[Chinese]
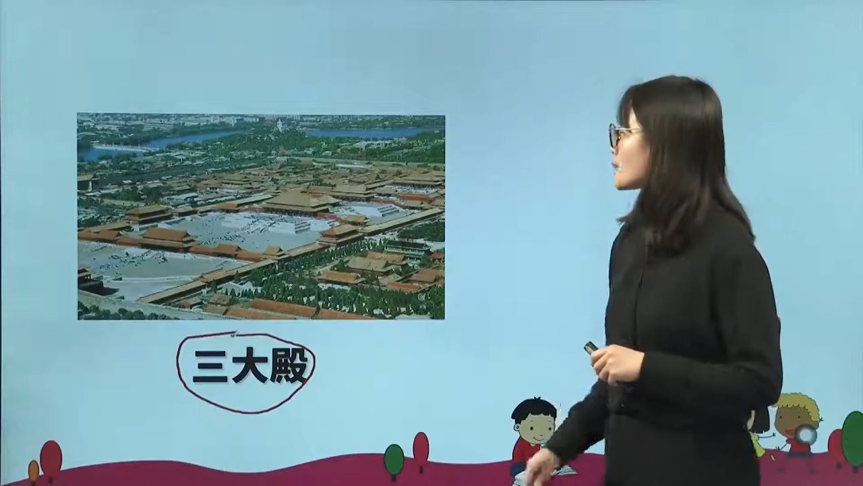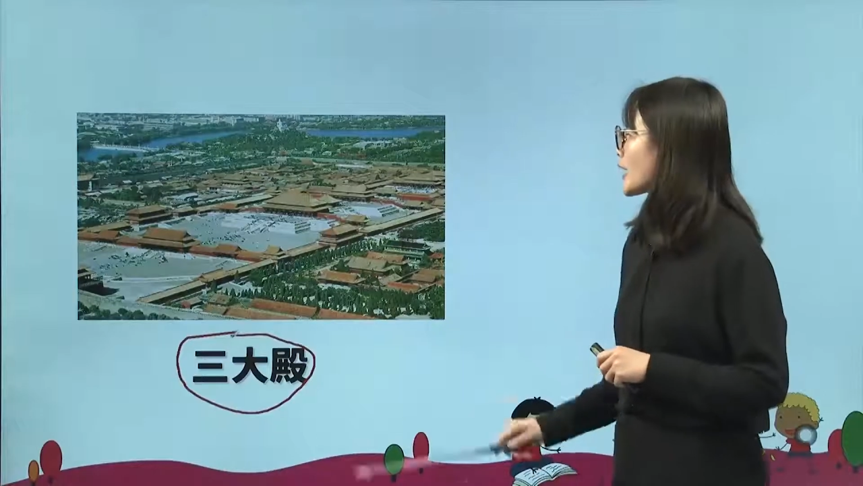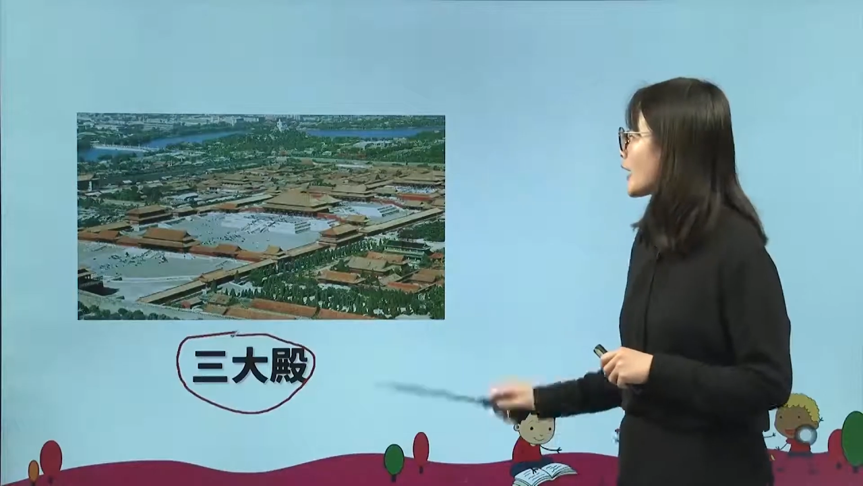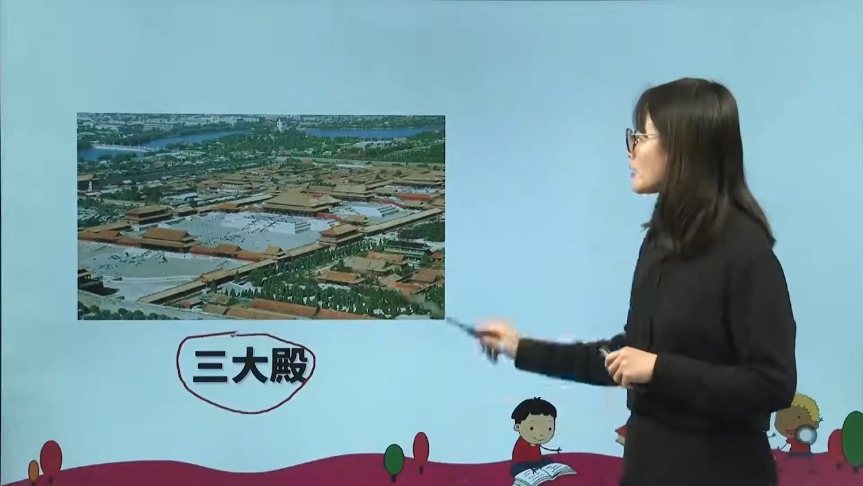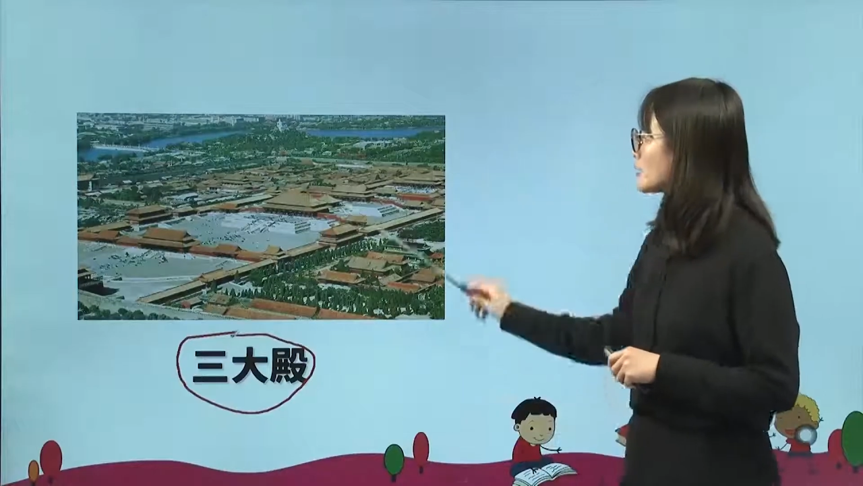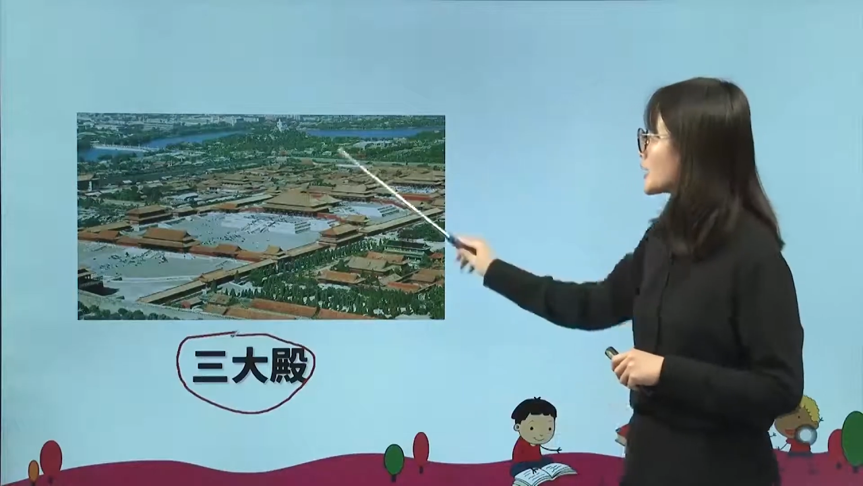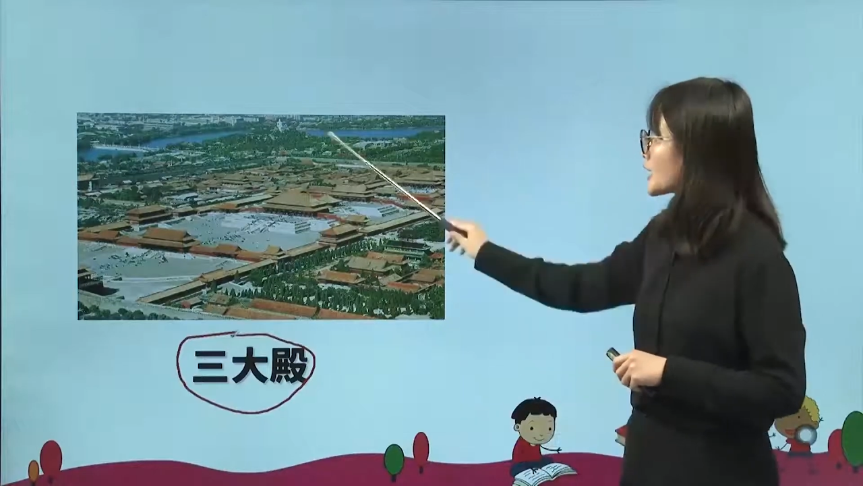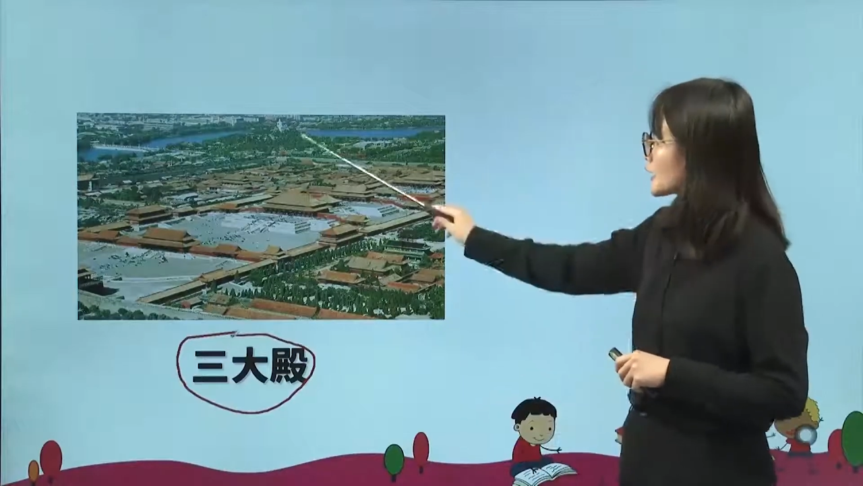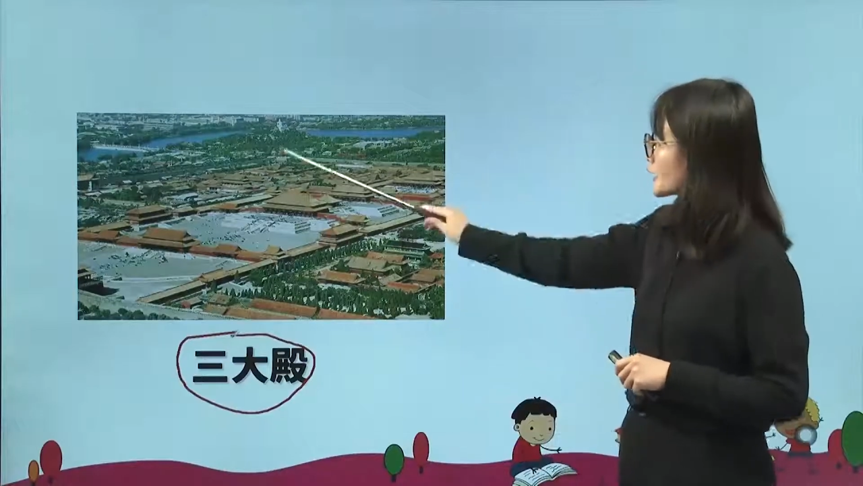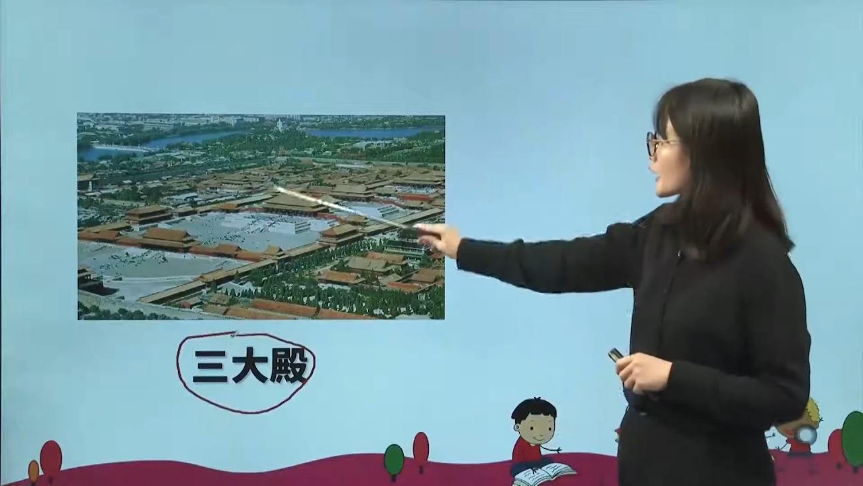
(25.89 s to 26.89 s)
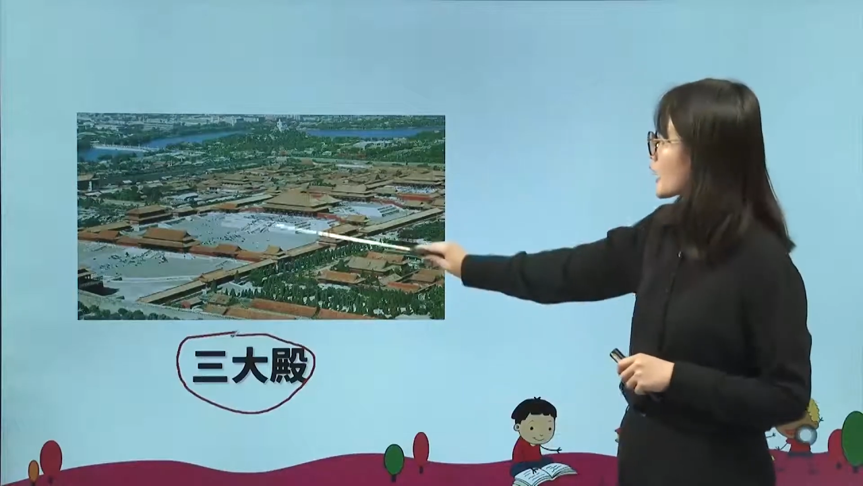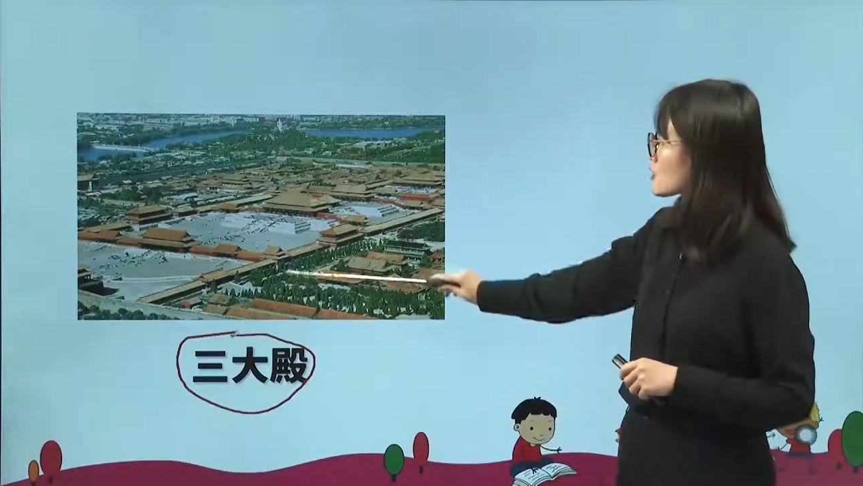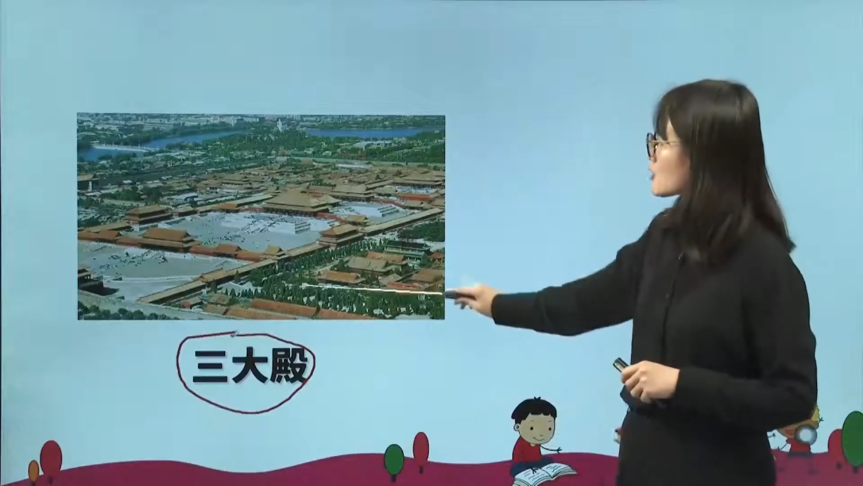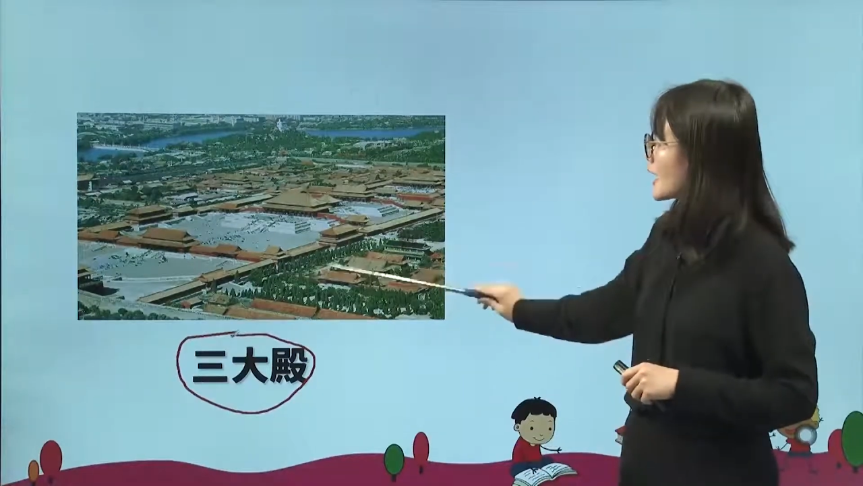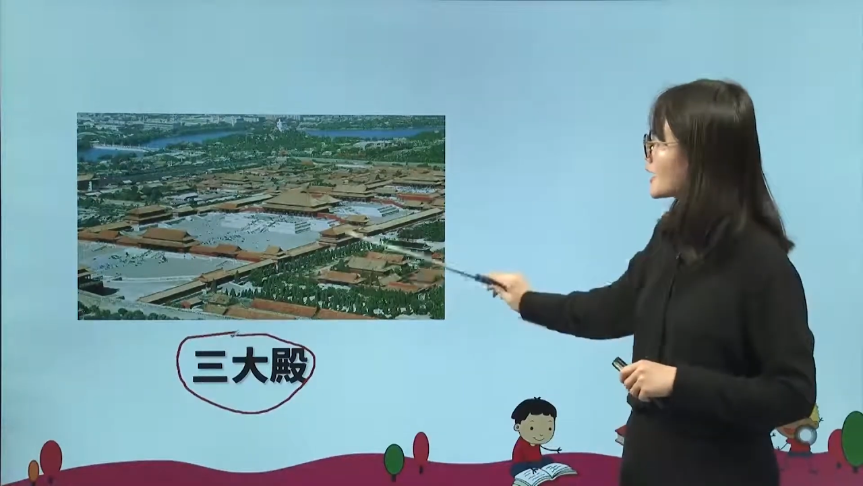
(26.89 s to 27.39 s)
然后大家可以看
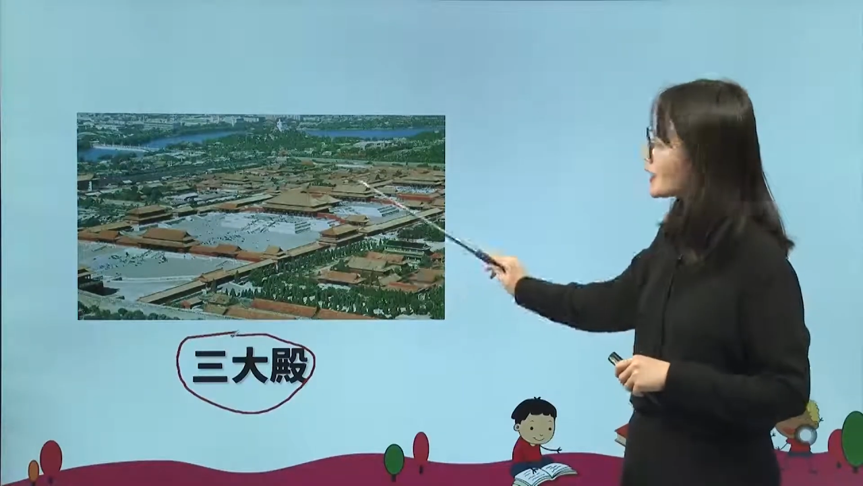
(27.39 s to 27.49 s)
出来，